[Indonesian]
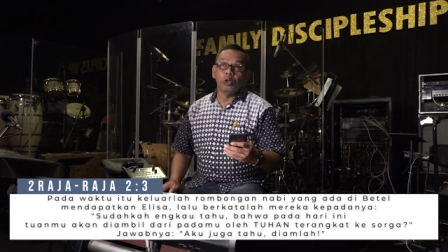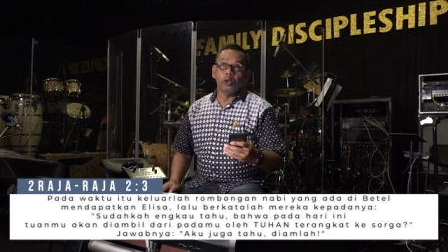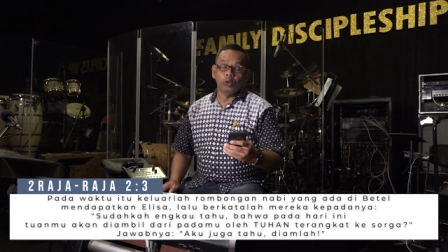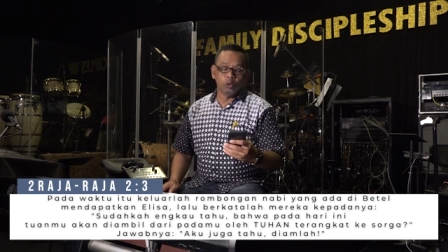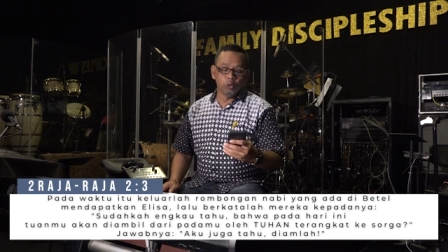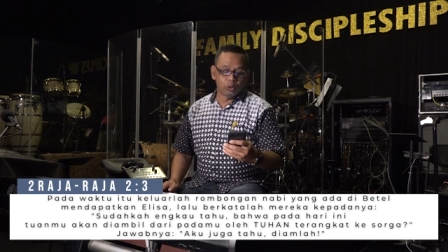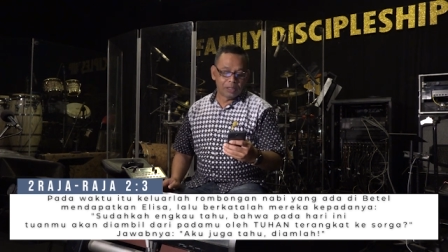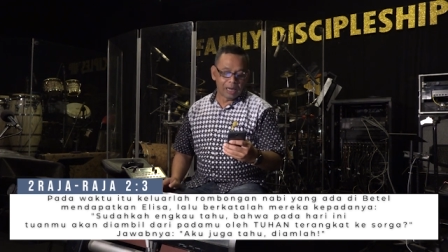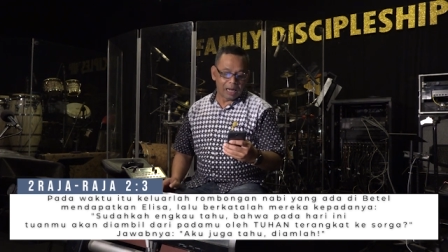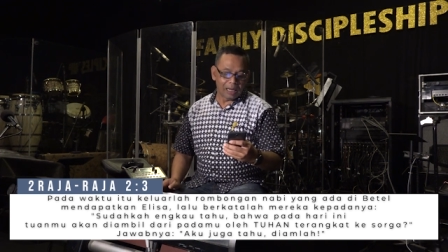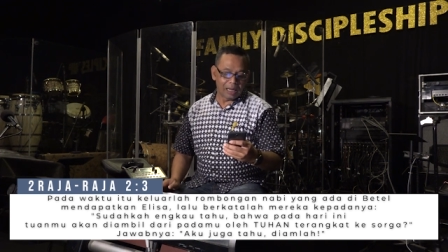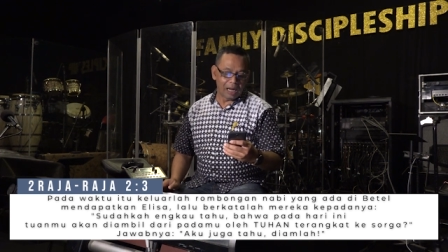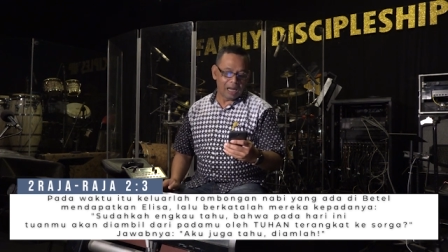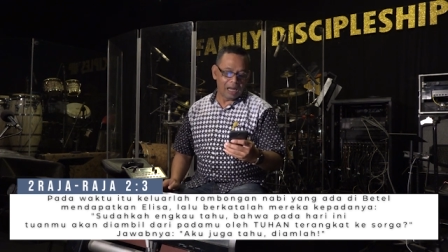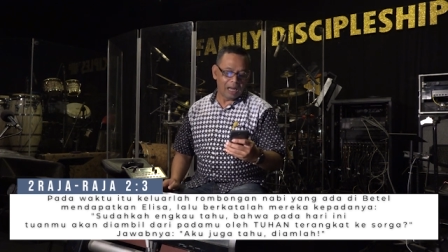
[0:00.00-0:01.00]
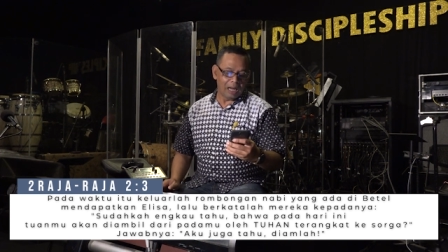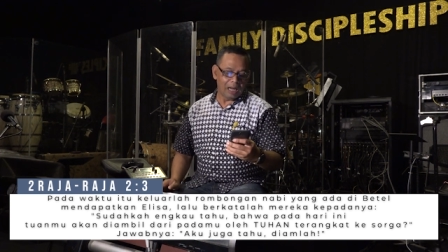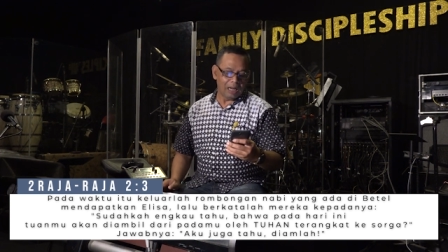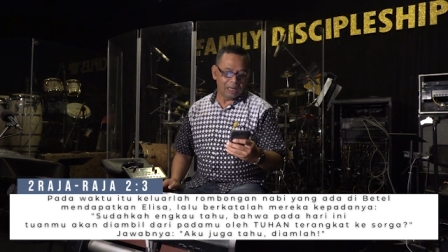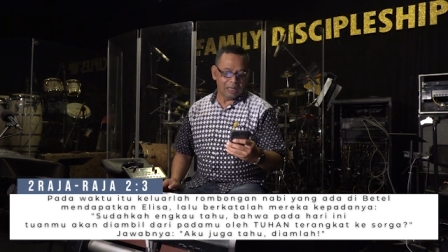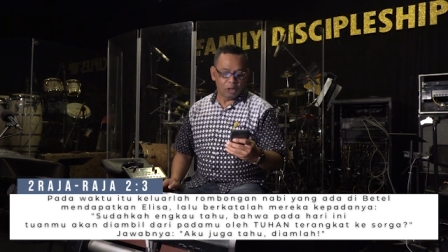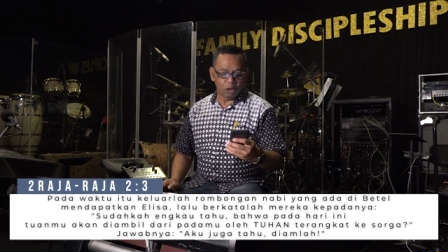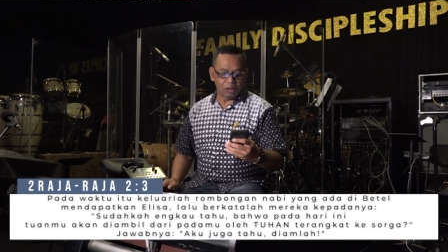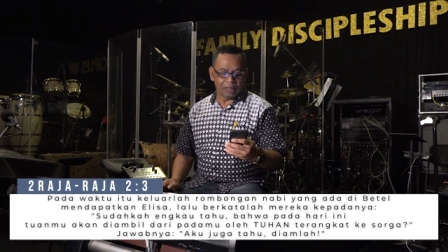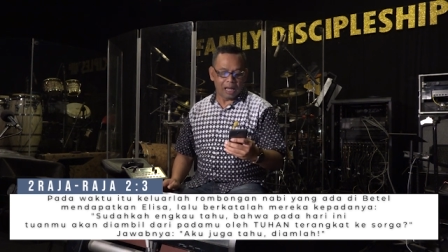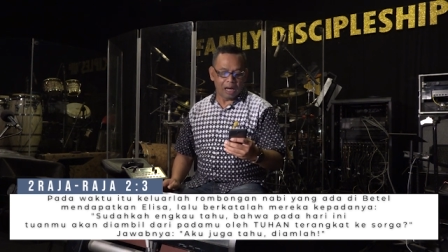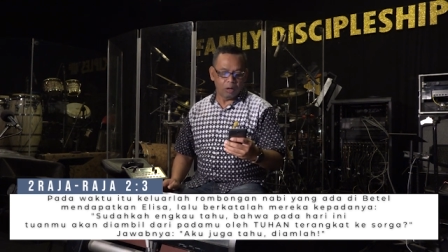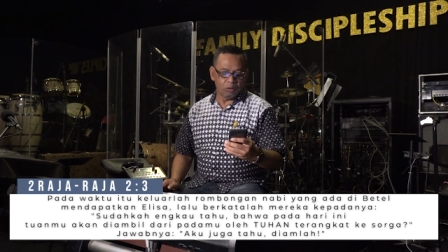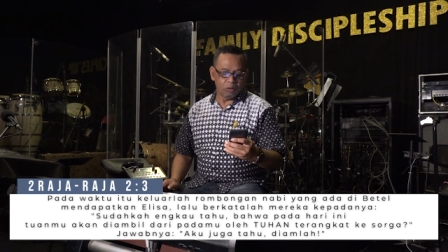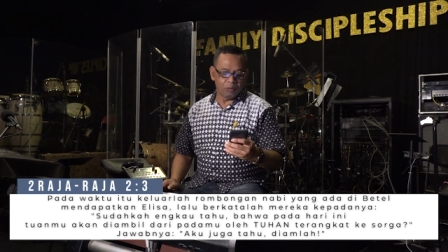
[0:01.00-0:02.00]
Sudahkah engkau
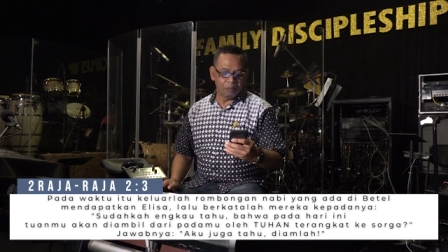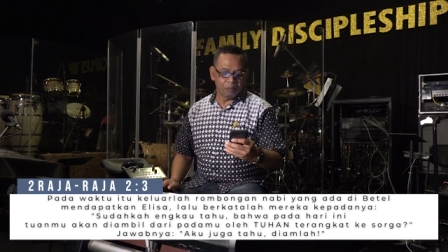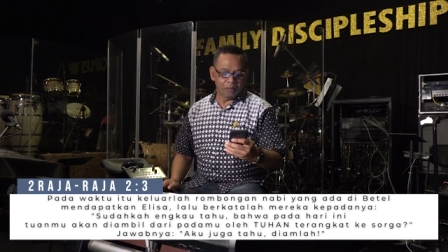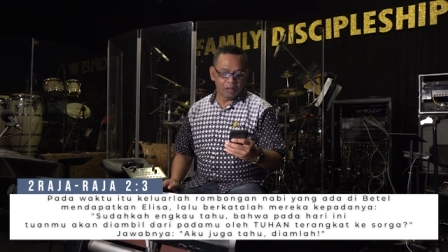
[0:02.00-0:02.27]
tahu